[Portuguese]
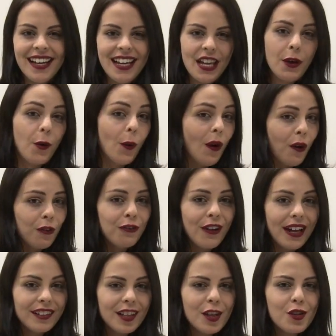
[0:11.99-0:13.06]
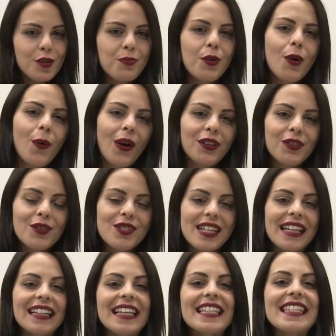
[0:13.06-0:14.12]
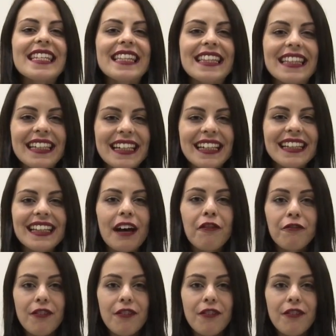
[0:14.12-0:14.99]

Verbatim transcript: e com a oferta de 1.430